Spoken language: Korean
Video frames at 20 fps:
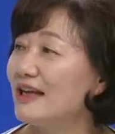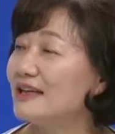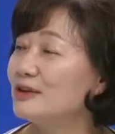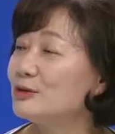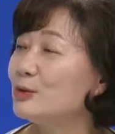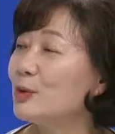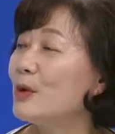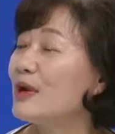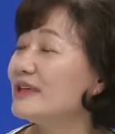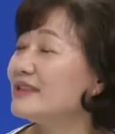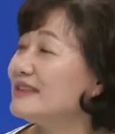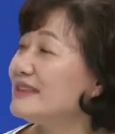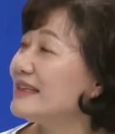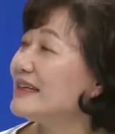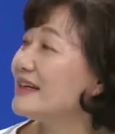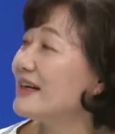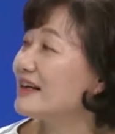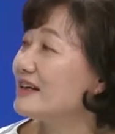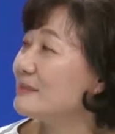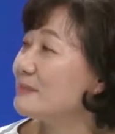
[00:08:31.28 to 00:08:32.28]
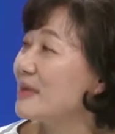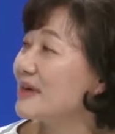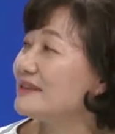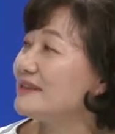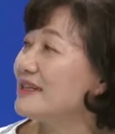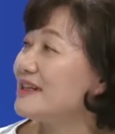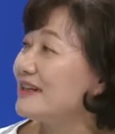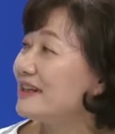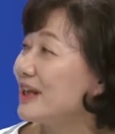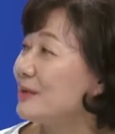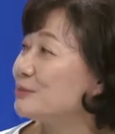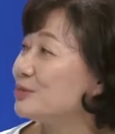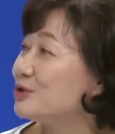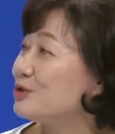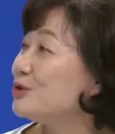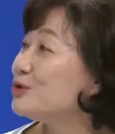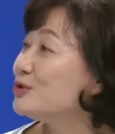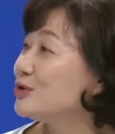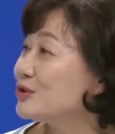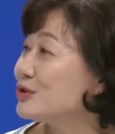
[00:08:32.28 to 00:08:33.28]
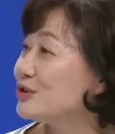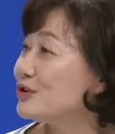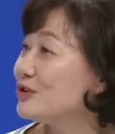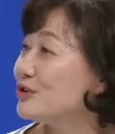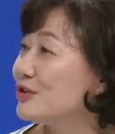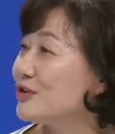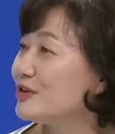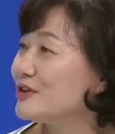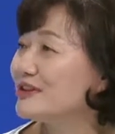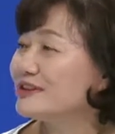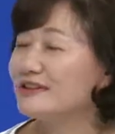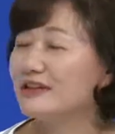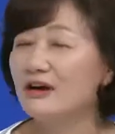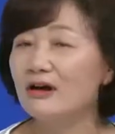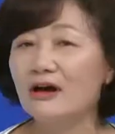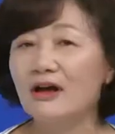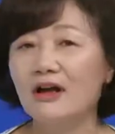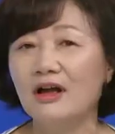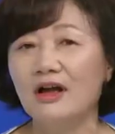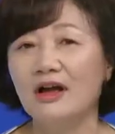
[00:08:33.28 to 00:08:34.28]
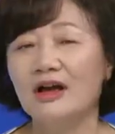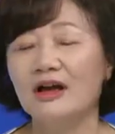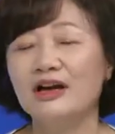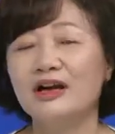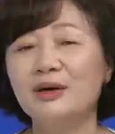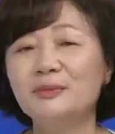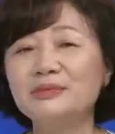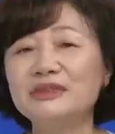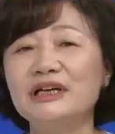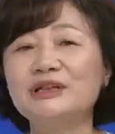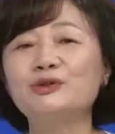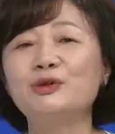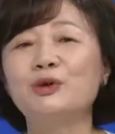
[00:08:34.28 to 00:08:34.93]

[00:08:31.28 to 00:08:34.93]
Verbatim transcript: 하는 노란 스티커를 박스에다 다 붙여주거든요. 네. 그래서 검사